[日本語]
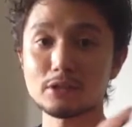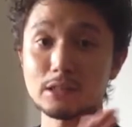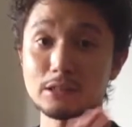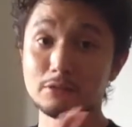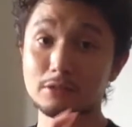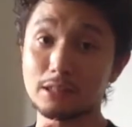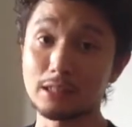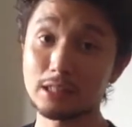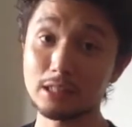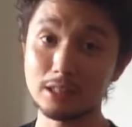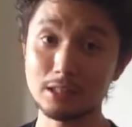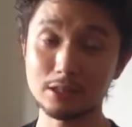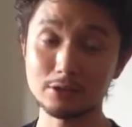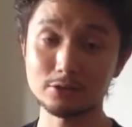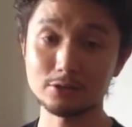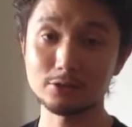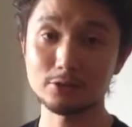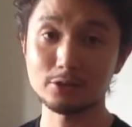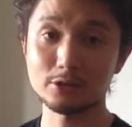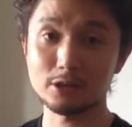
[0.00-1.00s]
がいくら柔らか
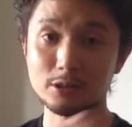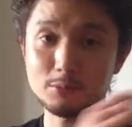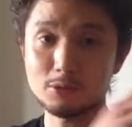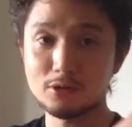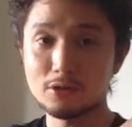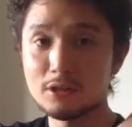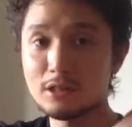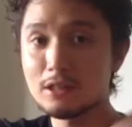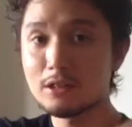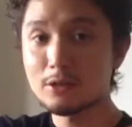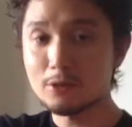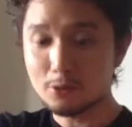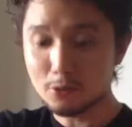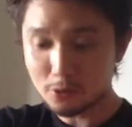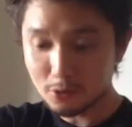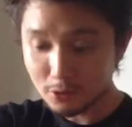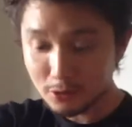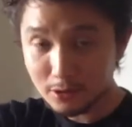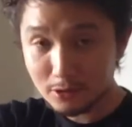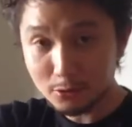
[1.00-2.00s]
く動いても
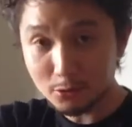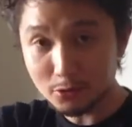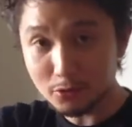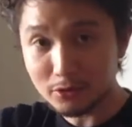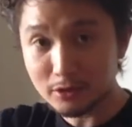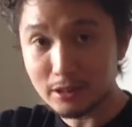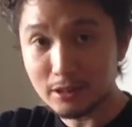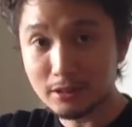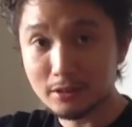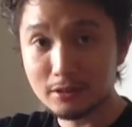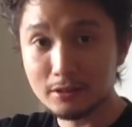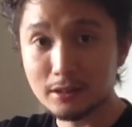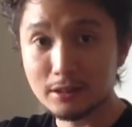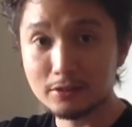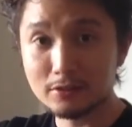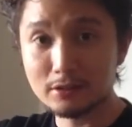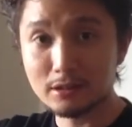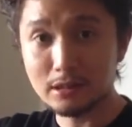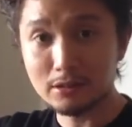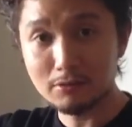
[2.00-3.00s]
ここの伝
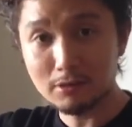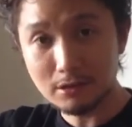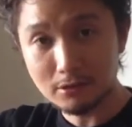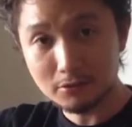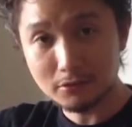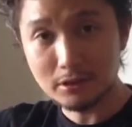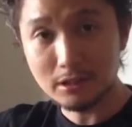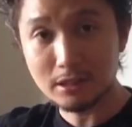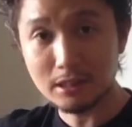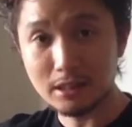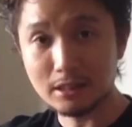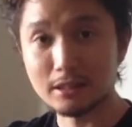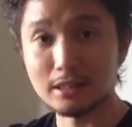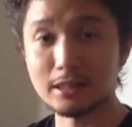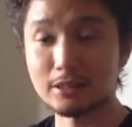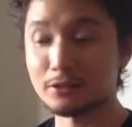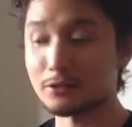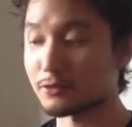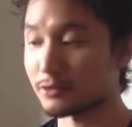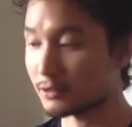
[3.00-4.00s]
達が悪くて
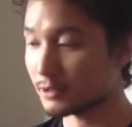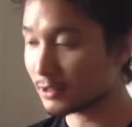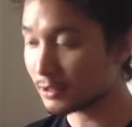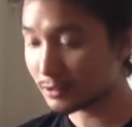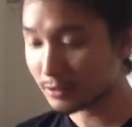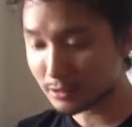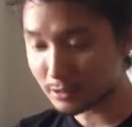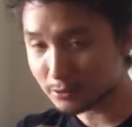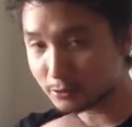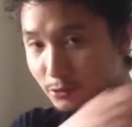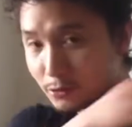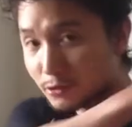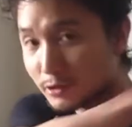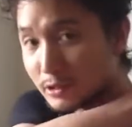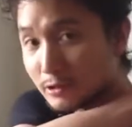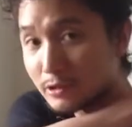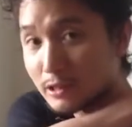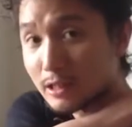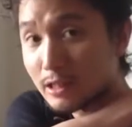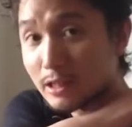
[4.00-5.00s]
硬いとせっかくここ
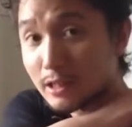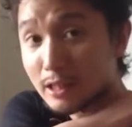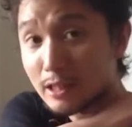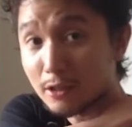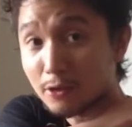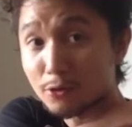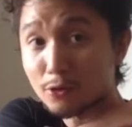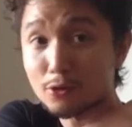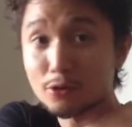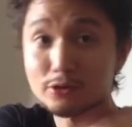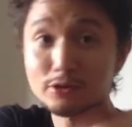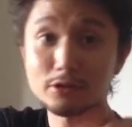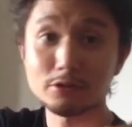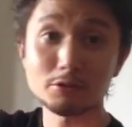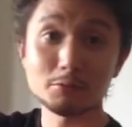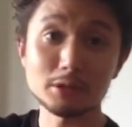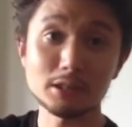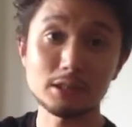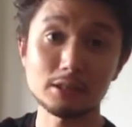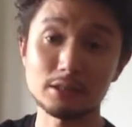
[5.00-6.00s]
で肩甲骨で
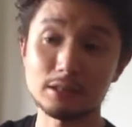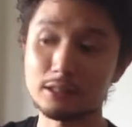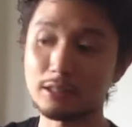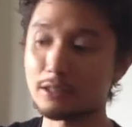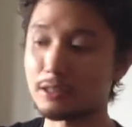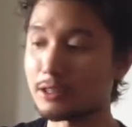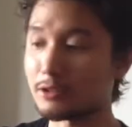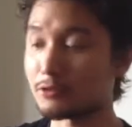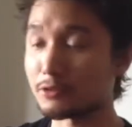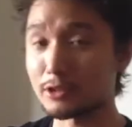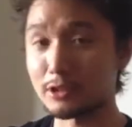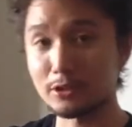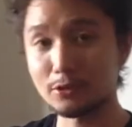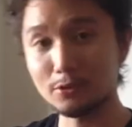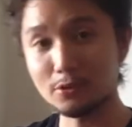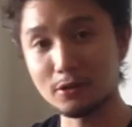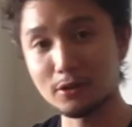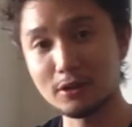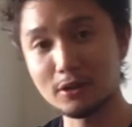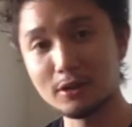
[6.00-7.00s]
生まれた
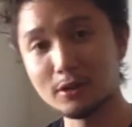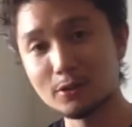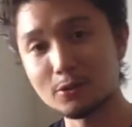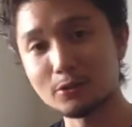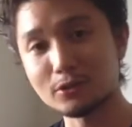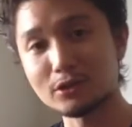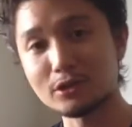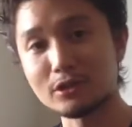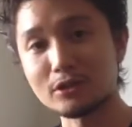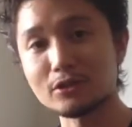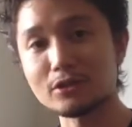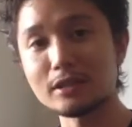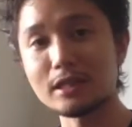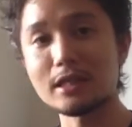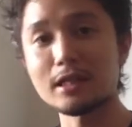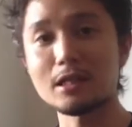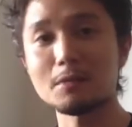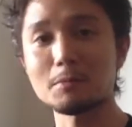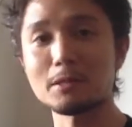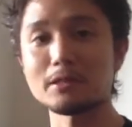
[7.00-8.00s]
エネルギーをこっちに
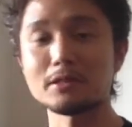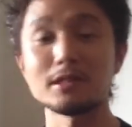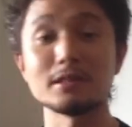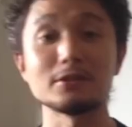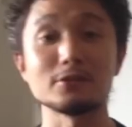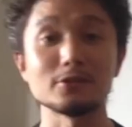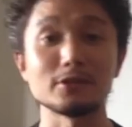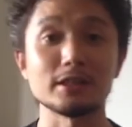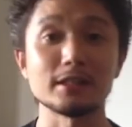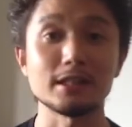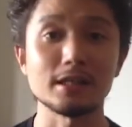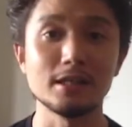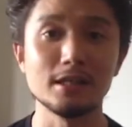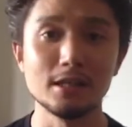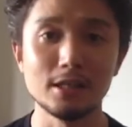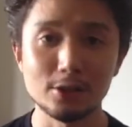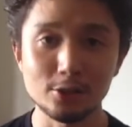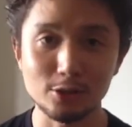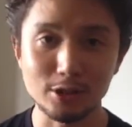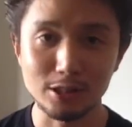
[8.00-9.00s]
伝えれませんのでね
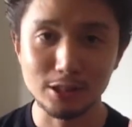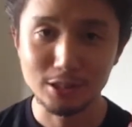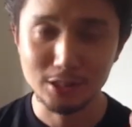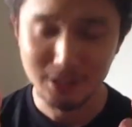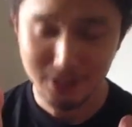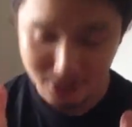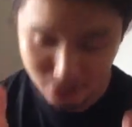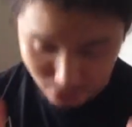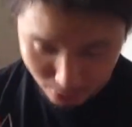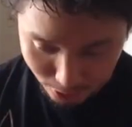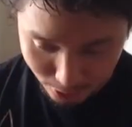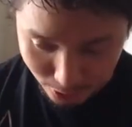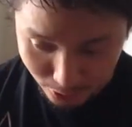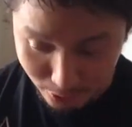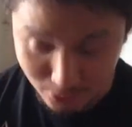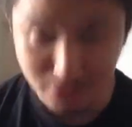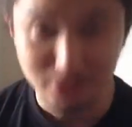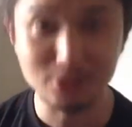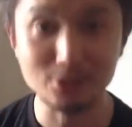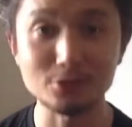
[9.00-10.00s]
これ非
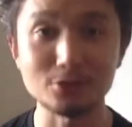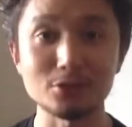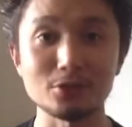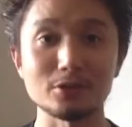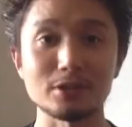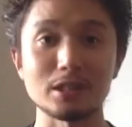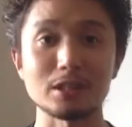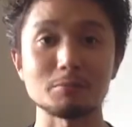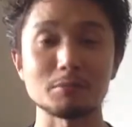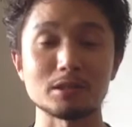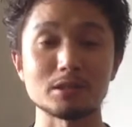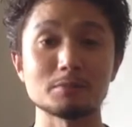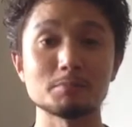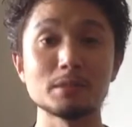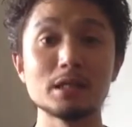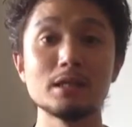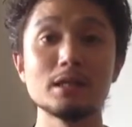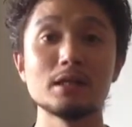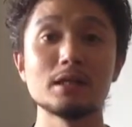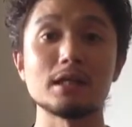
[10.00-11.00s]
常に重要になります、
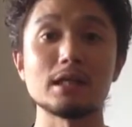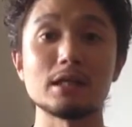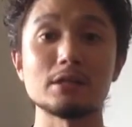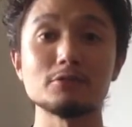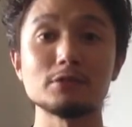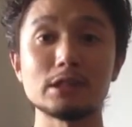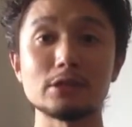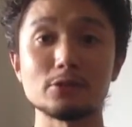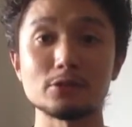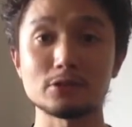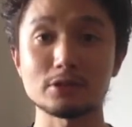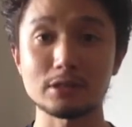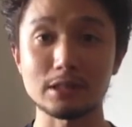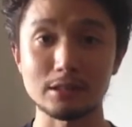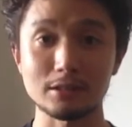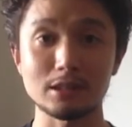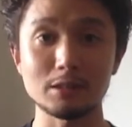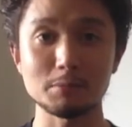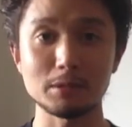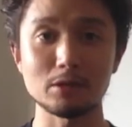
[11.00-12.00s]
えー、腕を
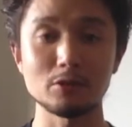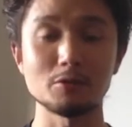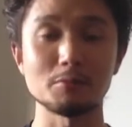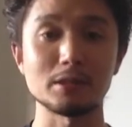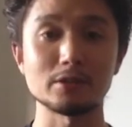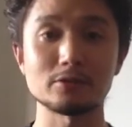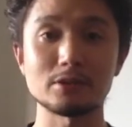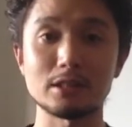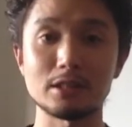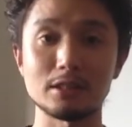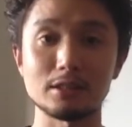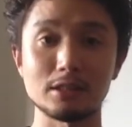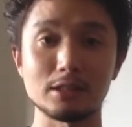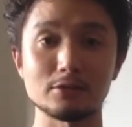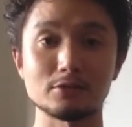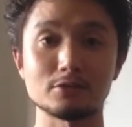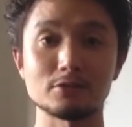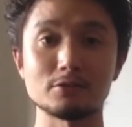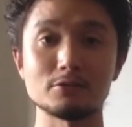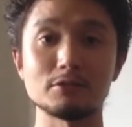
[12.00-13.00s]
使ってパフォーマンスを上げて
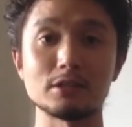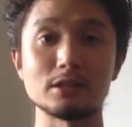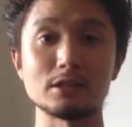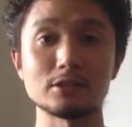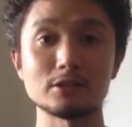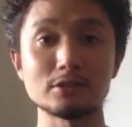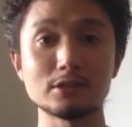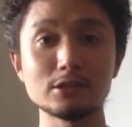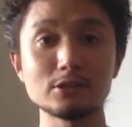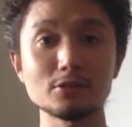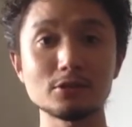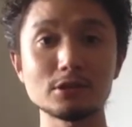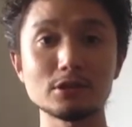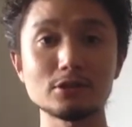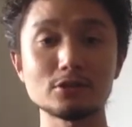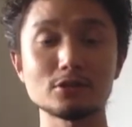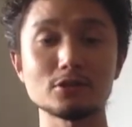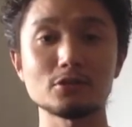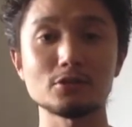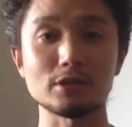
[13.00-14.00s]
いく上です非常
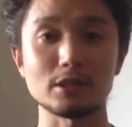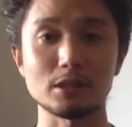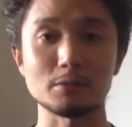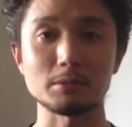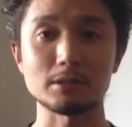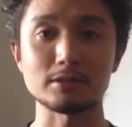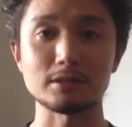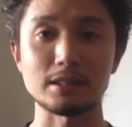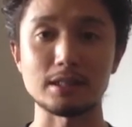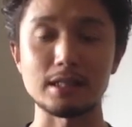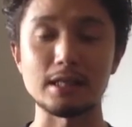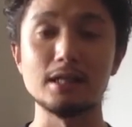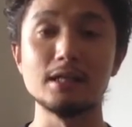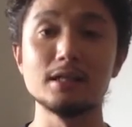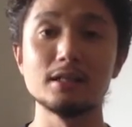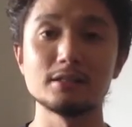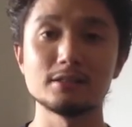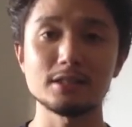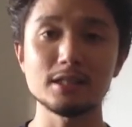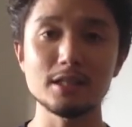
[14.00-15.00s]
に重要になりますから
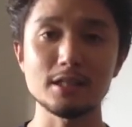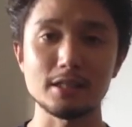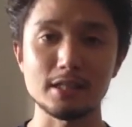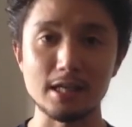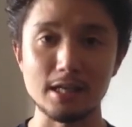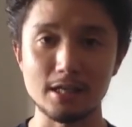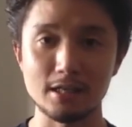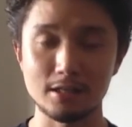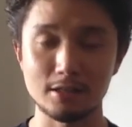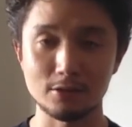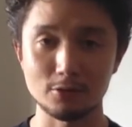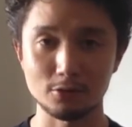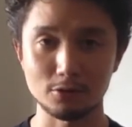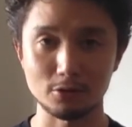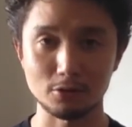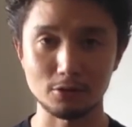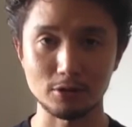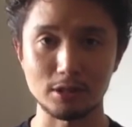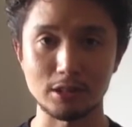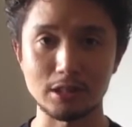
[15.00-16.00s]
是非ねこの
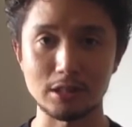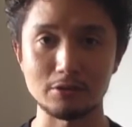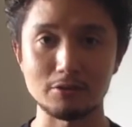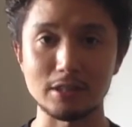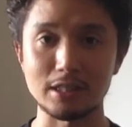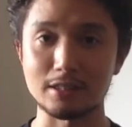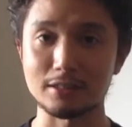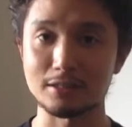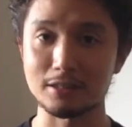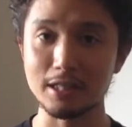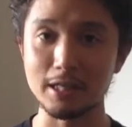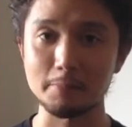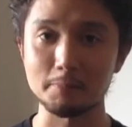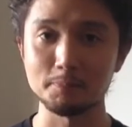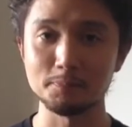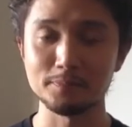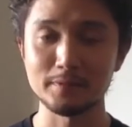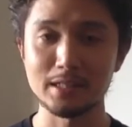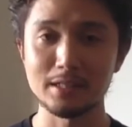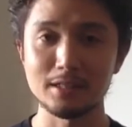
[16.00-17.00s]
トレーニングやって
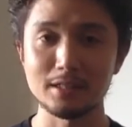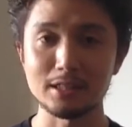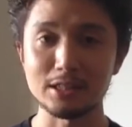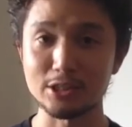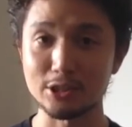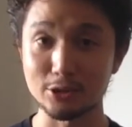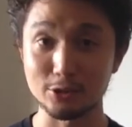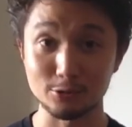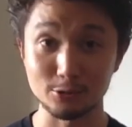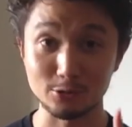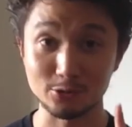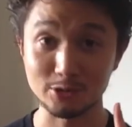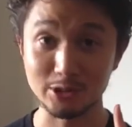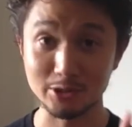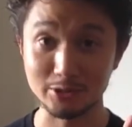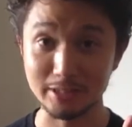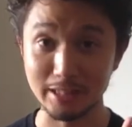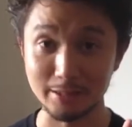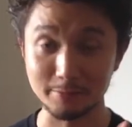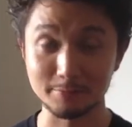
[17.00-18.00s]
一流の腕
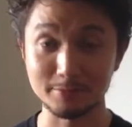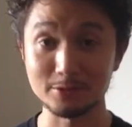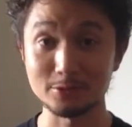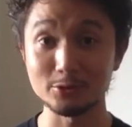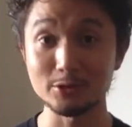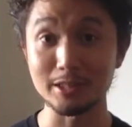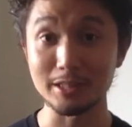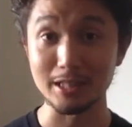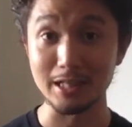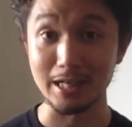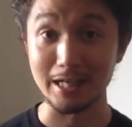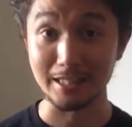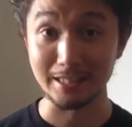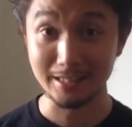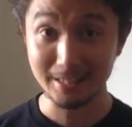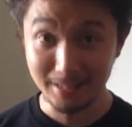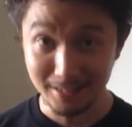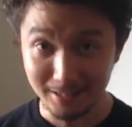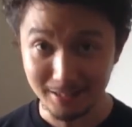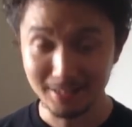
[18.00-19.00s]
使い腕が
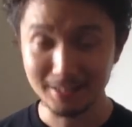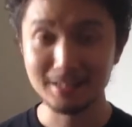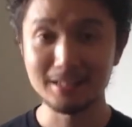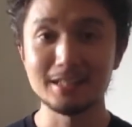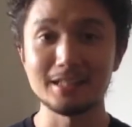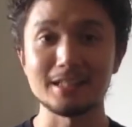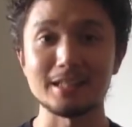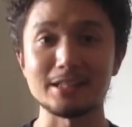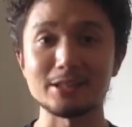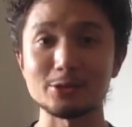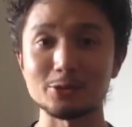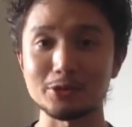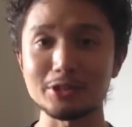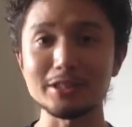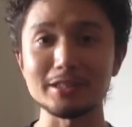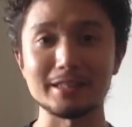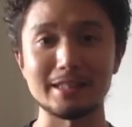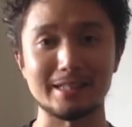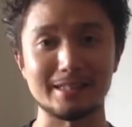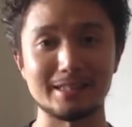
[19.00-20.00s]
いい人
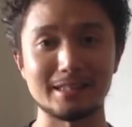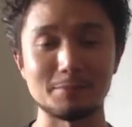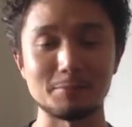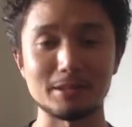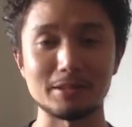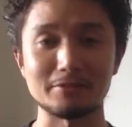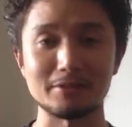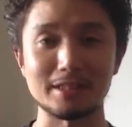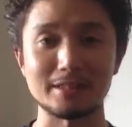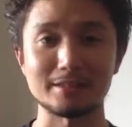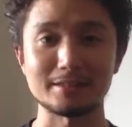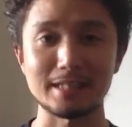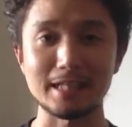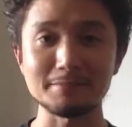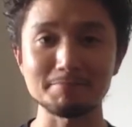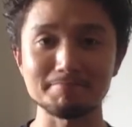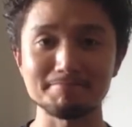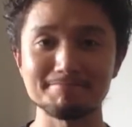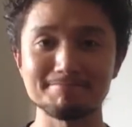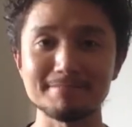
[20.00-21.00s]
になってみてください、